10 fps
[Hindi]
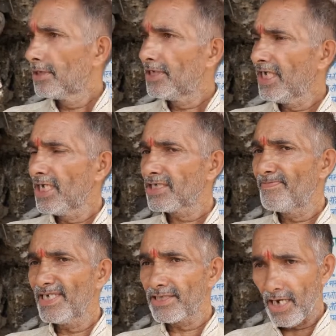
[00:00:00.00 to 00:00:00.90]

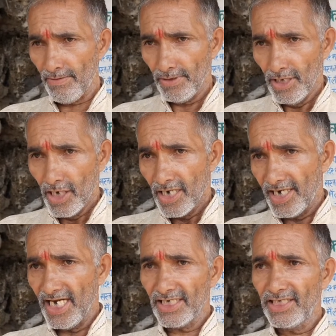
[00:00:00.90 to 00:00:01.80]
डीएसपी साहब
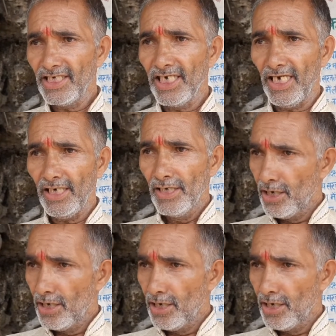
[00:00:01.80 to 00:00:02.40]
रियासी के